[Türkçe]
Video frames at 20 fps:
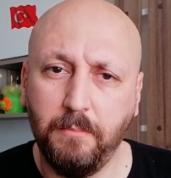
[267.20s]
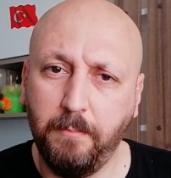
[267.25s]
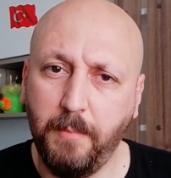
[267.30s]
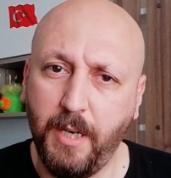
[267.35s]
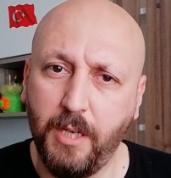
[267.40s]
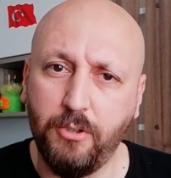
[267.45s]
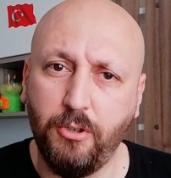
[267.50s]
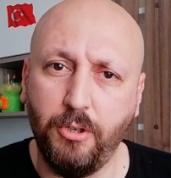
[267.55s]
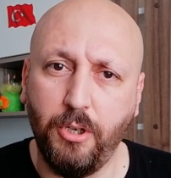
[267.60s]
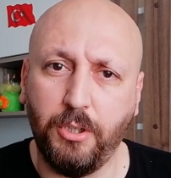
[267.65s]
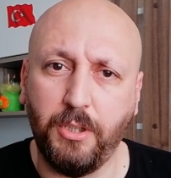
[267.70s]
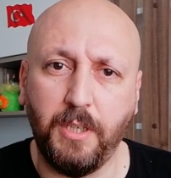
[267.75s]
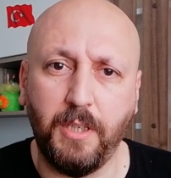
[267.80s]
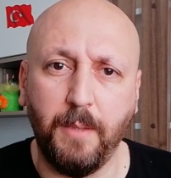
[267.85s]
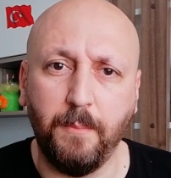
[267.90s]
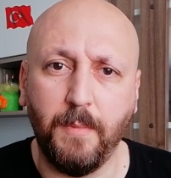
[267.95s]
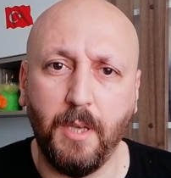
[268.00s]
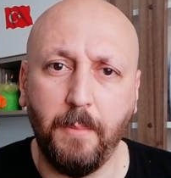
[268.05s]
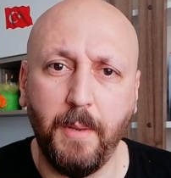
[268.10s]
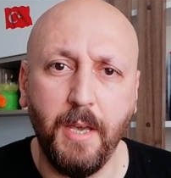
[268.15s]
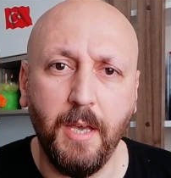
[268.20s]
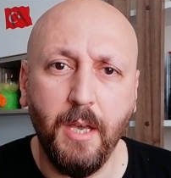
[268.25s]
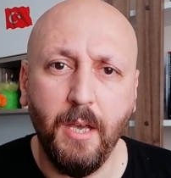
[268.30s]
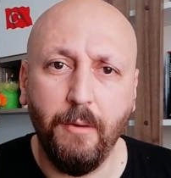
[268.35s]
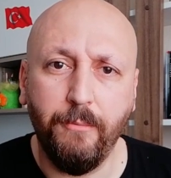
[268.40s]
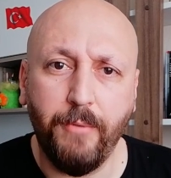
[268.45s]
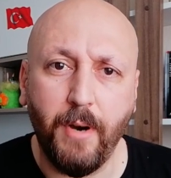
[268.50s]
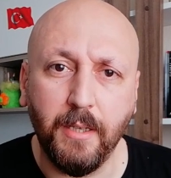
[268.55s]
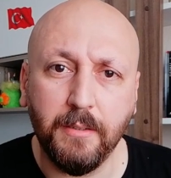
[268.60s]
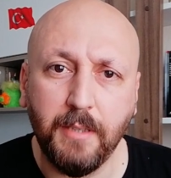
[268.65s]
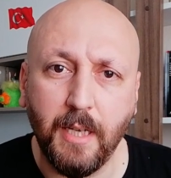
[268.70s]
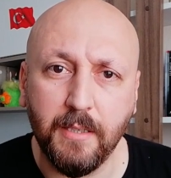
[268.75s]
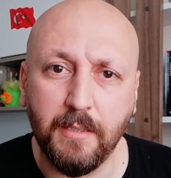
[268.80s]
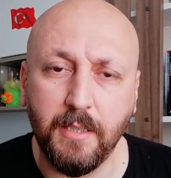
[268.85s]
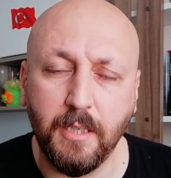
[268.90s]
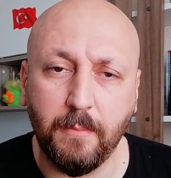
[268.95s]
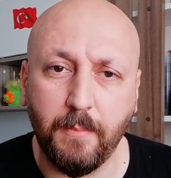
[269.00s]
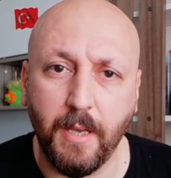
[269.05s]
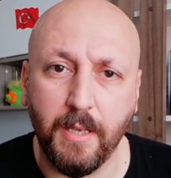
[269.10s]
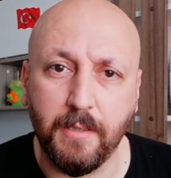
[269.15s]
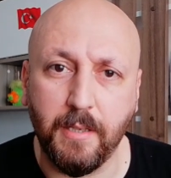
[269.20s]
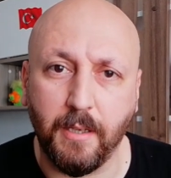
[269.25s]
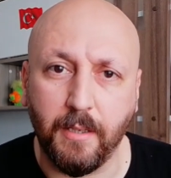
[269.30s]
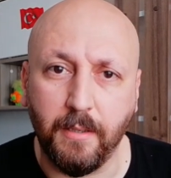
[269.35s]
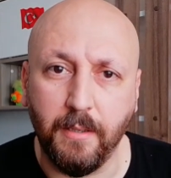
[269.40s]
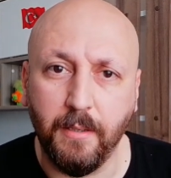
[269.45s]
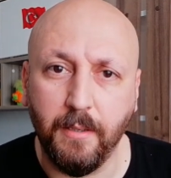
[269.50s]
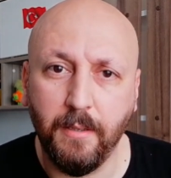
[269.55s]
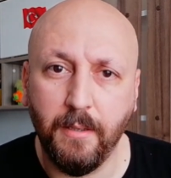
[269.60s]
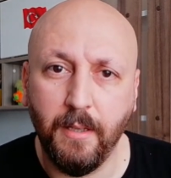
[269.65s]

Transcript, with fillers: biraz önce dediğim gibi fantastik bir eser.